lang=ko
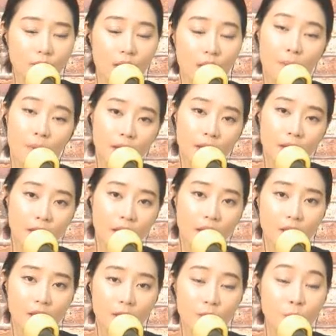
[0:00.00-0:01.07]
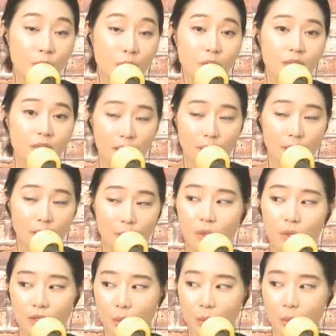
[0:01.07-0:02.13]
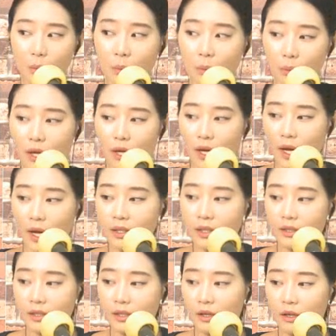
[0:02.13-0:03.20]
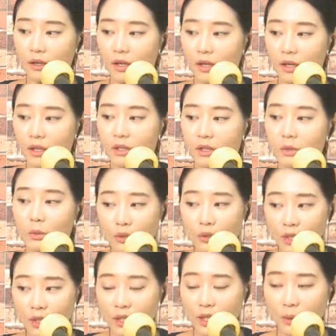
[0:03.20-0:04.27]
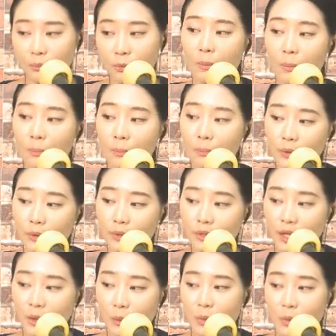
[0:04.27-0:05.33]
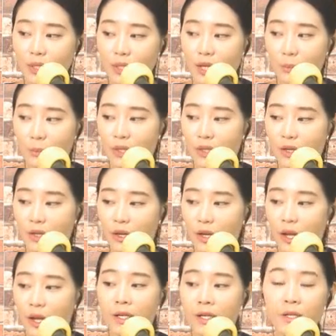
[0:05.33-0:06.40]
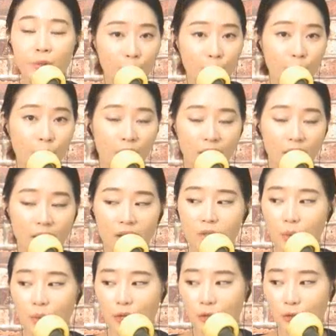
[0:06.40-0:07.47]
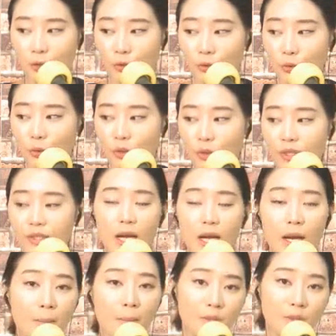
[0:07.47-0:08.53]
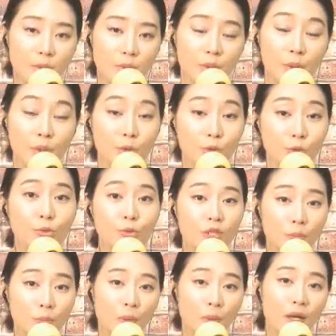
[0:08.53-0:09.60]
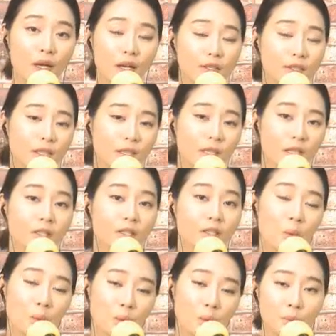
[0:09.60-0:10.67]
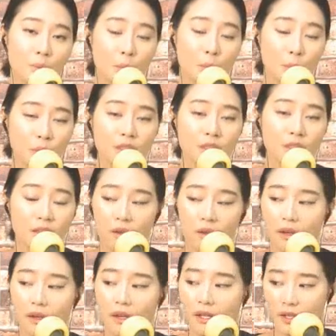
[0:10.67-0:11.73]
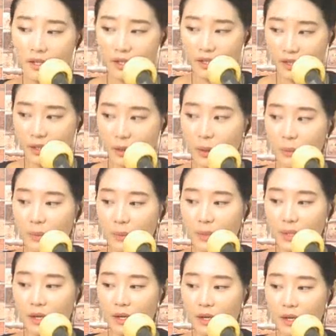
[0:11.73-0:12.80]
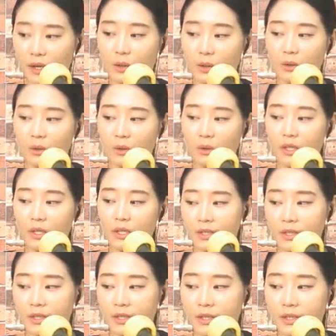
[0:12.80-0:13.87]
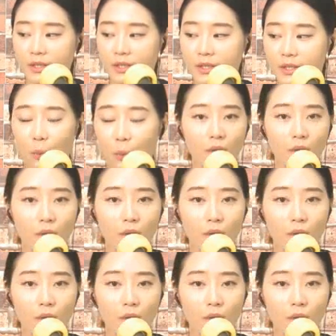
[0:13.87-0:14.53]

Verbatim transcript: 장마가 계속 이어지지 않고 있다고 하는데, 그 원인이 북태평양 고기압이 엘니뇨로 약해져가지고 장마 전선을 중부지방까지 끌어올리지 못하는 데 있다고 합니다. 그래서 지금